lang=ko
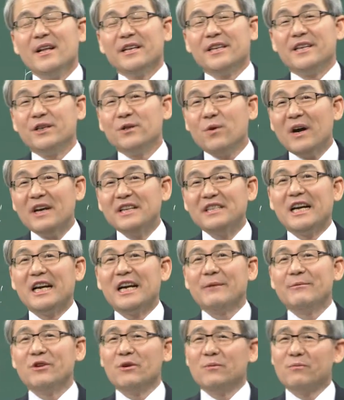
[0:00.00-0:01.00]
기도하지
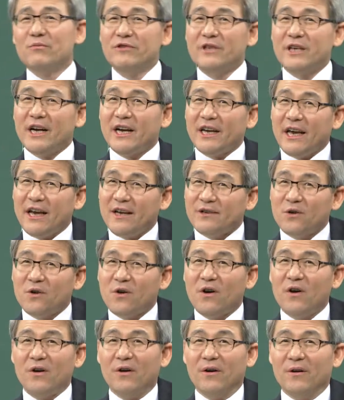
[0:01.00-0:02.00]
않으면 문제가 계속
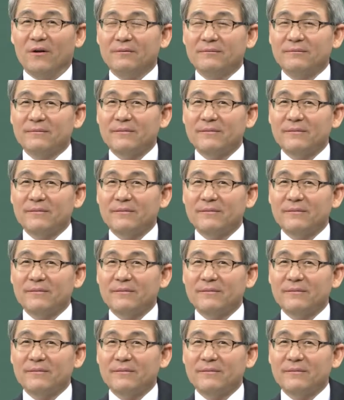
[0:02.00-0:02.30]
커요.